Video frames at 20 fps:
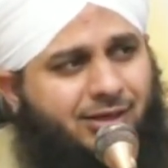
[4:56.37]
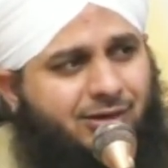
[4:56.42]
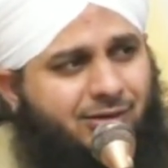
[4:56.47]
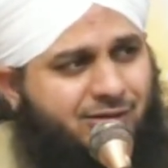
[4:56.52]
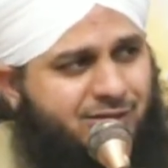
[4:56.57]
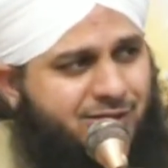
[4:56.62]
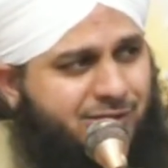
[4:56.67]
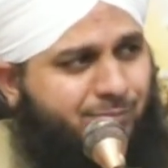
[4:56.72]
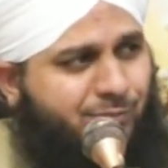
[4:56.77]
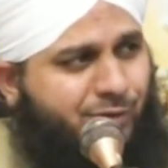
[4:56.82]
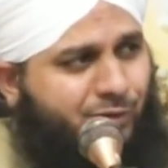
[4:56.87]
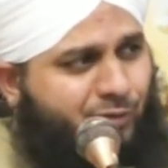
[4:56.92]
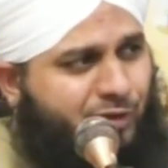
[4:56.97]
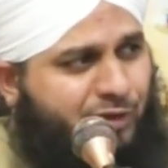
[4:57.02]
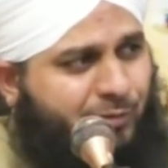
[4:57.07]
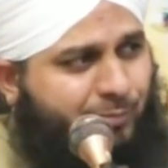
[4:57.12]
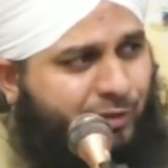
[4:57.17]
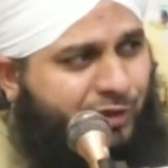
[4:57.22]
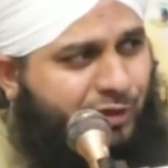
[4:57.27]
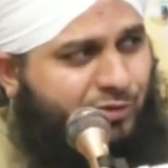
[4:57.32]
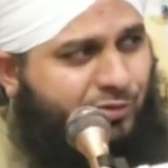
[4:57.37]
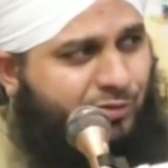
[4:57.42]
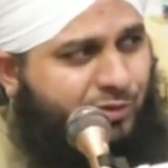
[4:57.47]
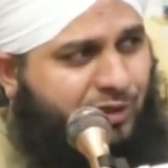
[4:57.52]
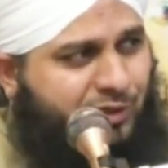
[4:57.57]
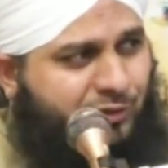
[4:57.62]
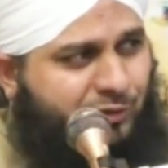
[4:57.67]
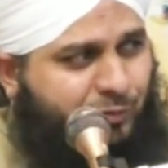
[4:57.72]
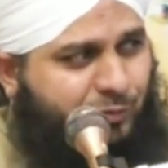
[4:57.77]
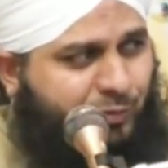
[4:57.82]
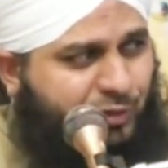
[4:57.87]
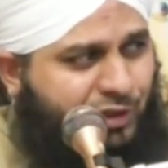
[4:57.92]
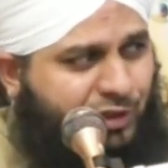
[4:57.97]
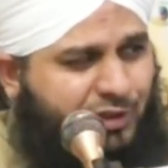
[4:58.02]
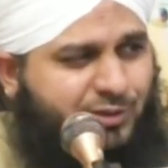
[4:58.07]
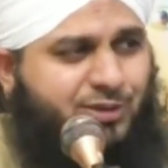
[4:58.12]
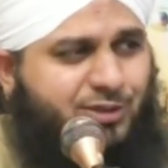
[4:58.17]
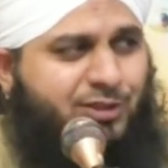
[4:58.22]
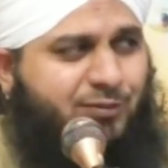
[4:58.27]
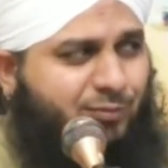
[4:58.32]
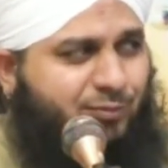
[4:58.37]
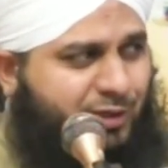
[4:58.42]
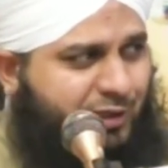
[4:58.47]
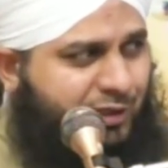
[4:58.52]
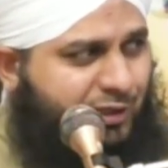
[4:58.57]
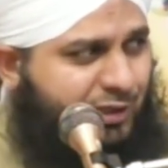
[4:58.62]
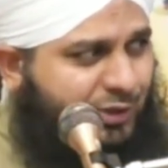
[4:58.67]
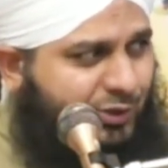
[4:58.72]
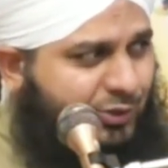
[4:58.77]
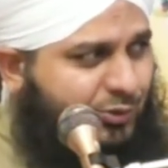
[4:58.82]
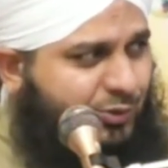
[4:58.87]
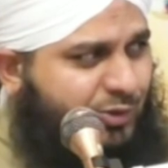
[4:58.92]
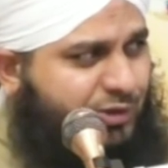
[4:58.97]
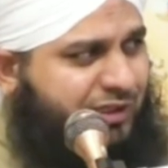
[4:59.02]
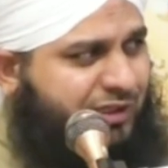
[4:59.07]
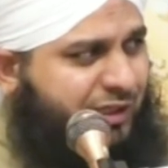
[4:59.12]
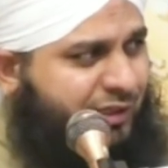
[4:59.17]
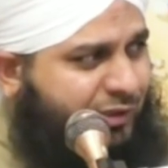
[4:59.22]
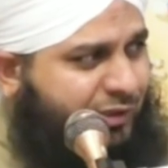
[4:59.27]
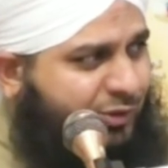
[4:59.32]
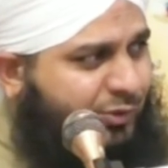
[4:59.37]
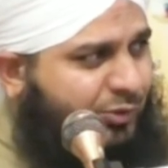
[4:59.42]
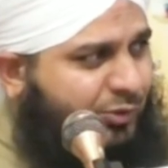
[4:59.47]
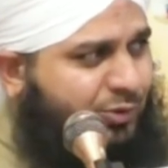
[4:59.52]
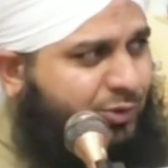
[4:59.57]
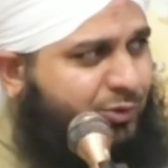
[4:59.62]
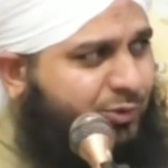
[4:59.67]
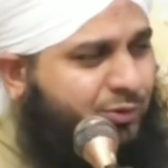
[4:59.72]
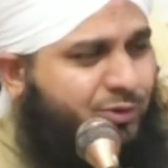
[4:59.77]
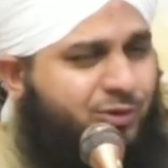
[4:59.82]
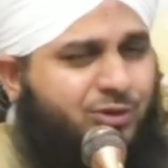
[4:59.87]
और जब मैं उन्हें बेचूंगा तो फिर यतीम के लिए दो चार अखरोट